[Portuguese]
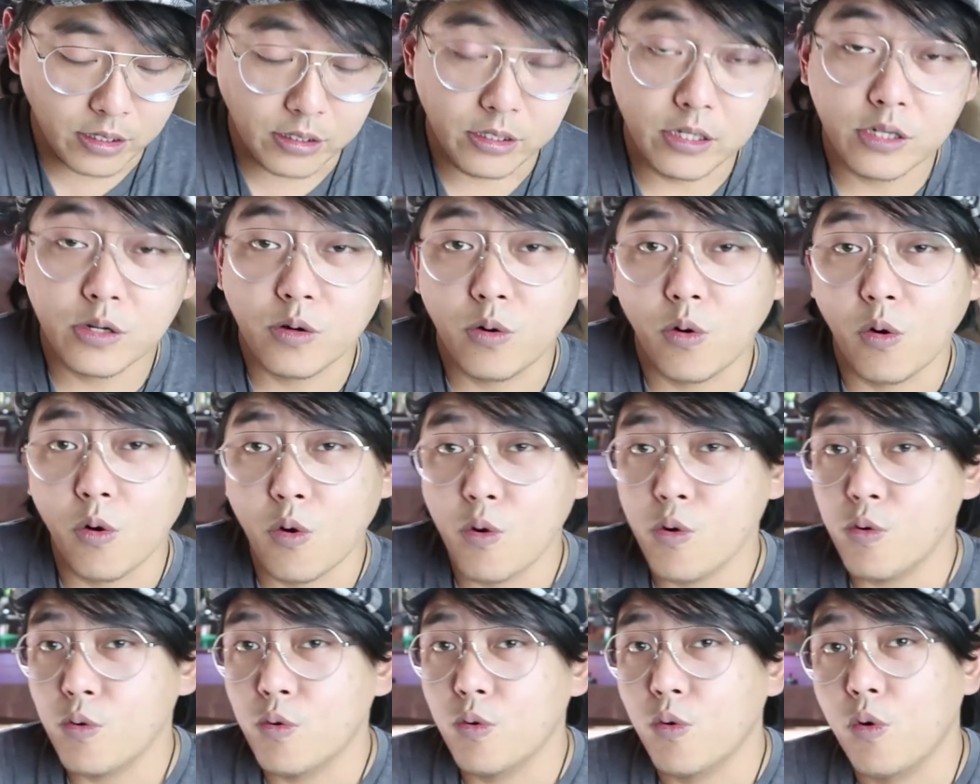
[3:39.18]

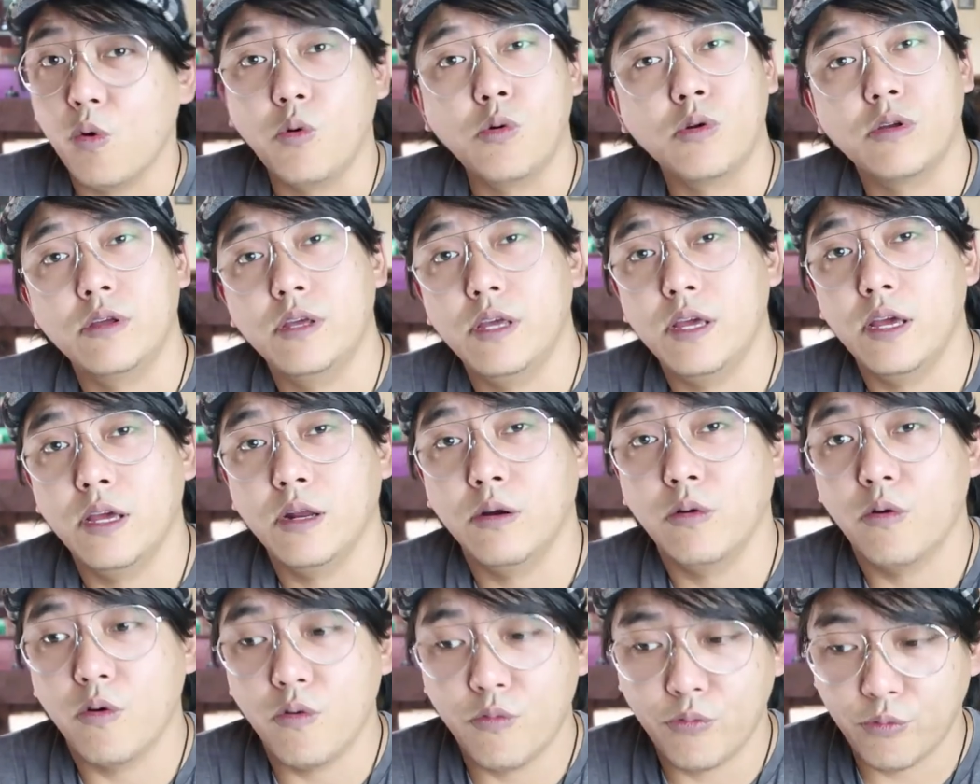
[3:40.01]
Nikon ou
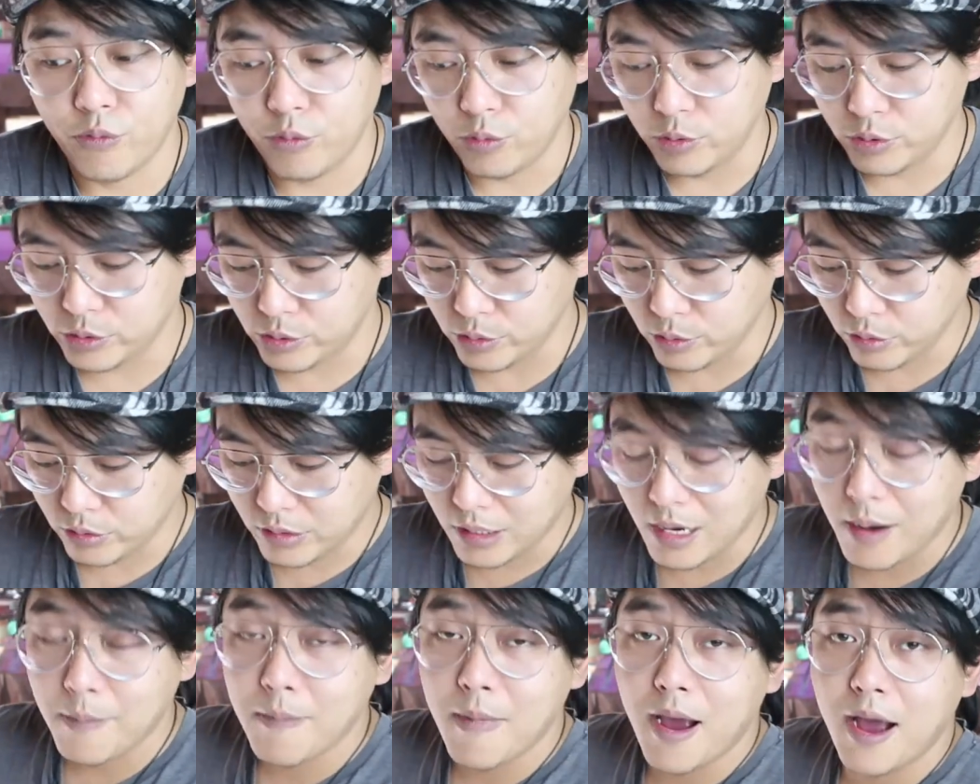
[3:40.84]
Canon ou Fuji,
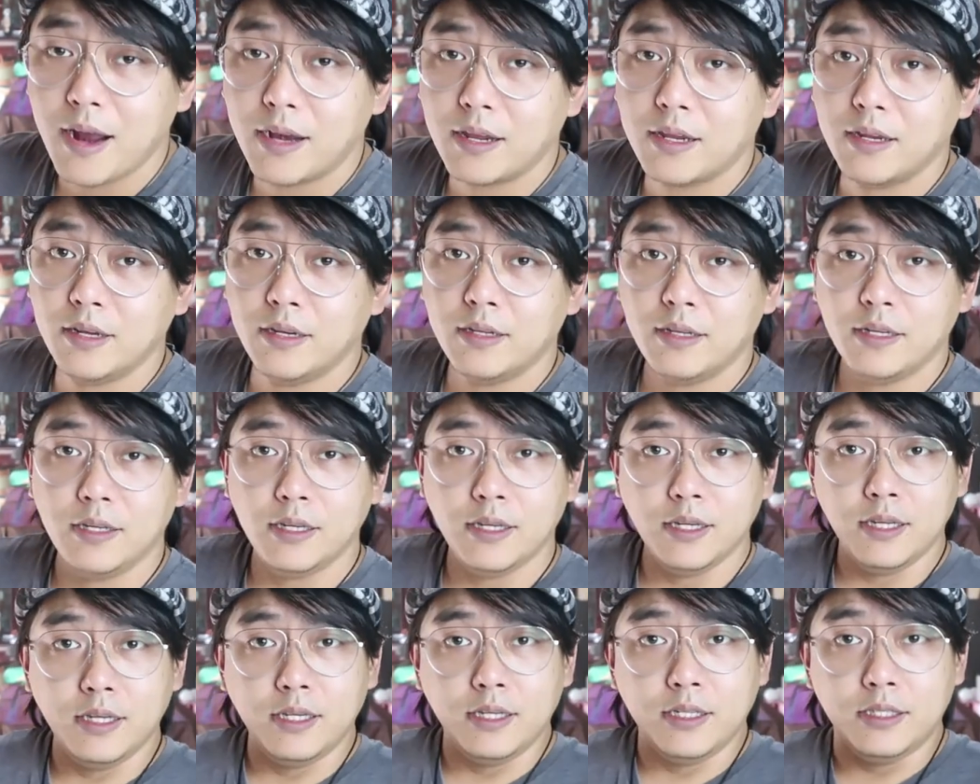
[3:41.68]
outra marca
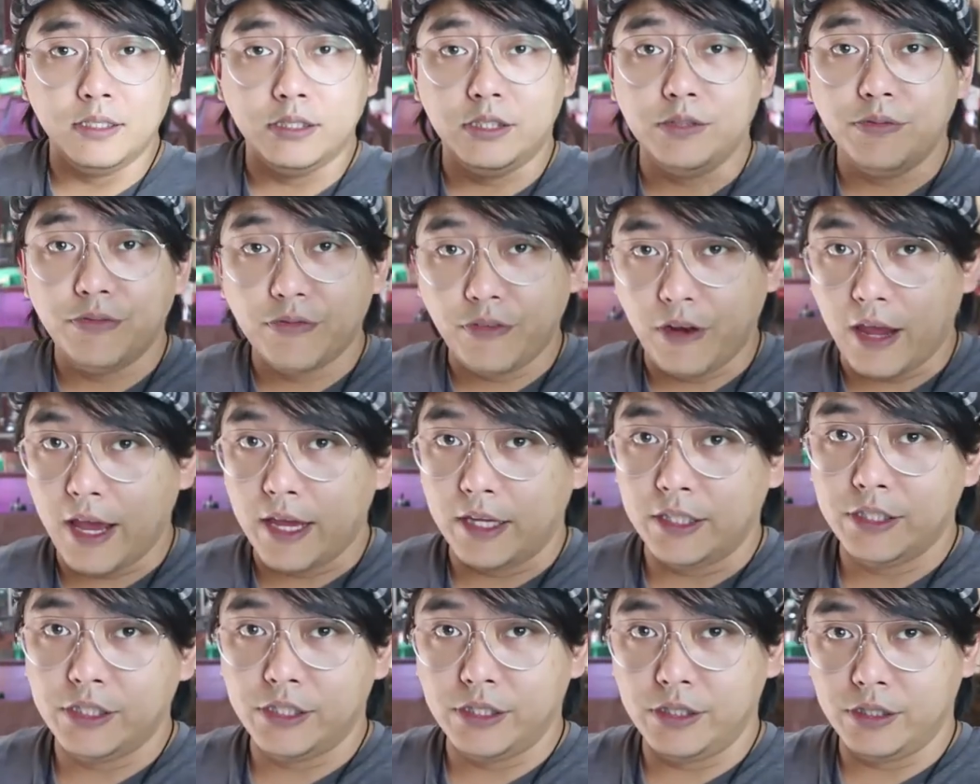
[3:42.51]
de
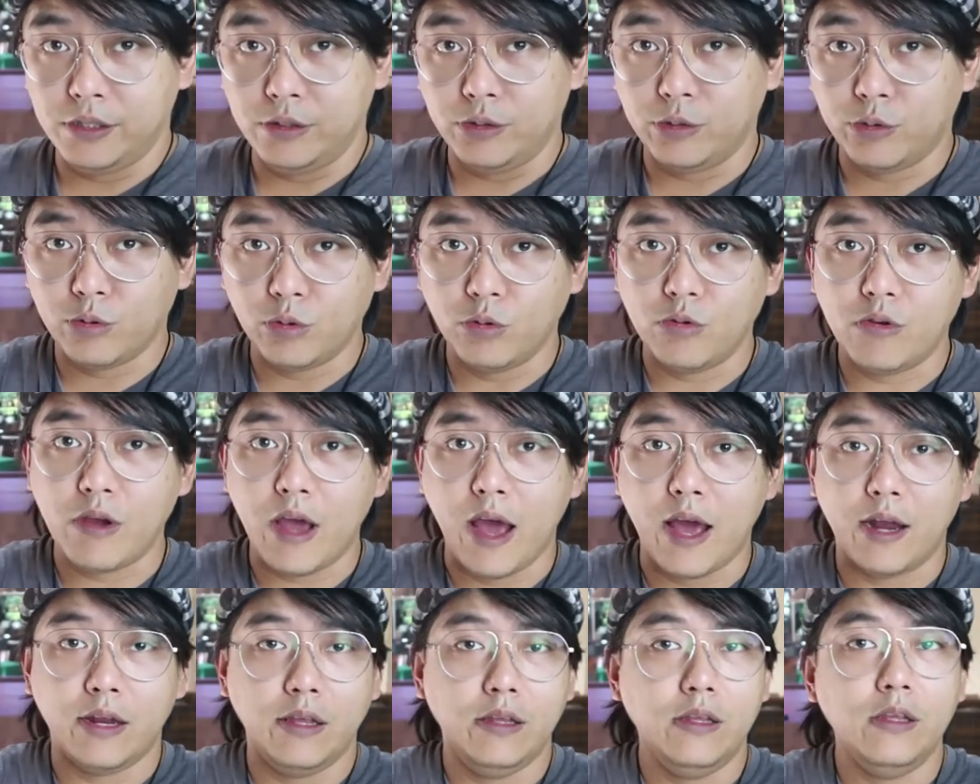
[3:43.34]
flash em outro
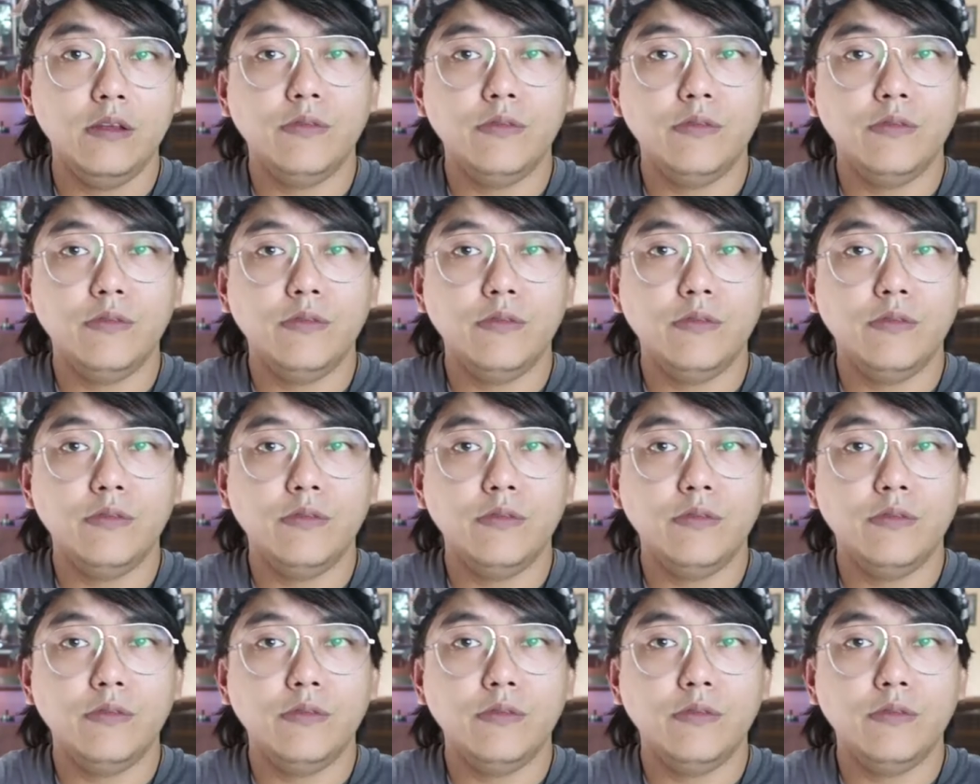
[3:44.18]
lugar.